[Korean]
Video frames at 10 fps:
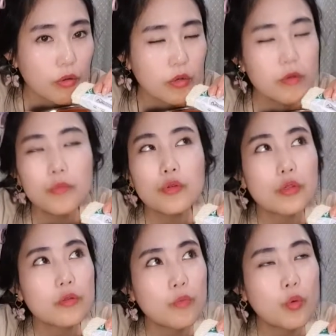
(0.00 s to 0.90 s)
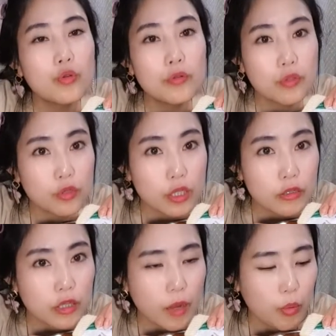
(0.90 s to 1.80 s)
그러면 모든
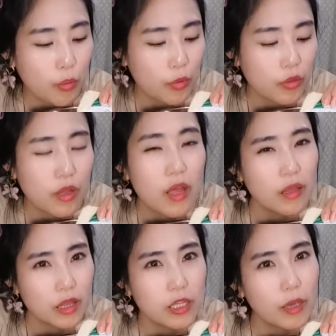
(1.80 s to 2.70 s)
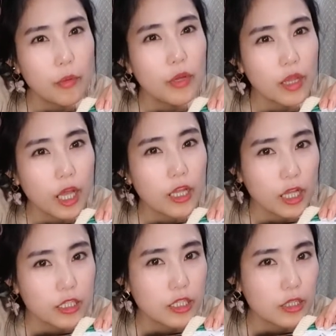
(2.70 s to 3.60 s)
여자들이 나 보면은 쟤보다 내가
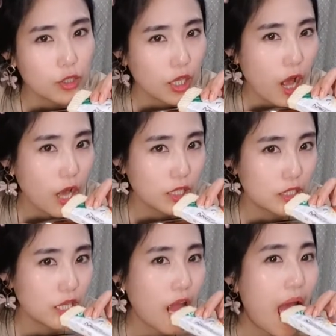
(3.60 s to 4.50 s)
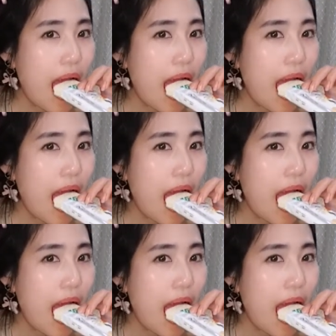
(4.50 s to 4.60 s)
낫지 이렇게 생각하겠지.